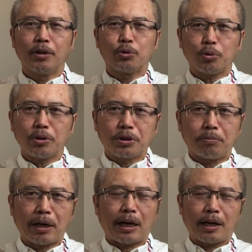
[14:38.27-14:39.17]
说什
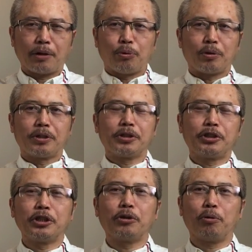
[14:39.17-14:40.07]
么，很多人是
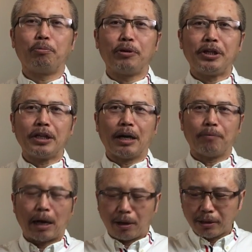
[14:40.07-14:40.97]
心口不一的
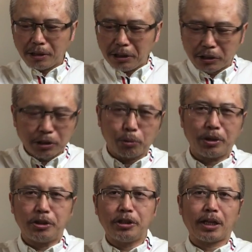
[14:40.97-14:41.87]
啊。历史
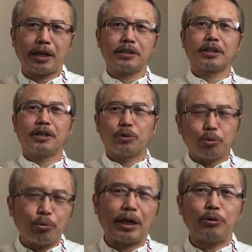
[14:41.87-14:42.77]
轨迹它也是可以
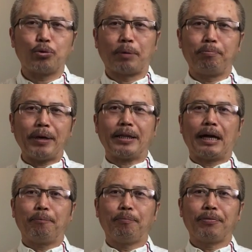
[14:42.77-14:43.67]
突然转变
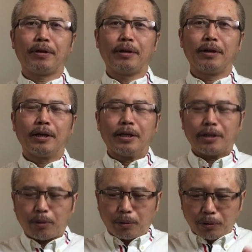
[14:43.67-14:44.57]
的。
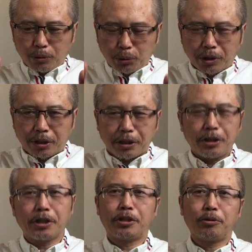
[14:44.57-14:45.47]
要确定
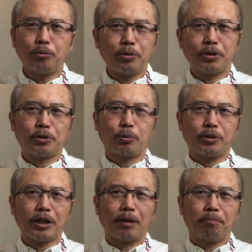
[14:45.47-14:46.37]
一个人物的走
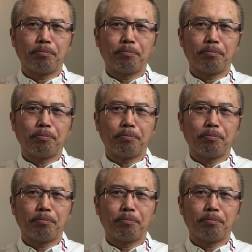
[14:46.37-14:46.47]
向。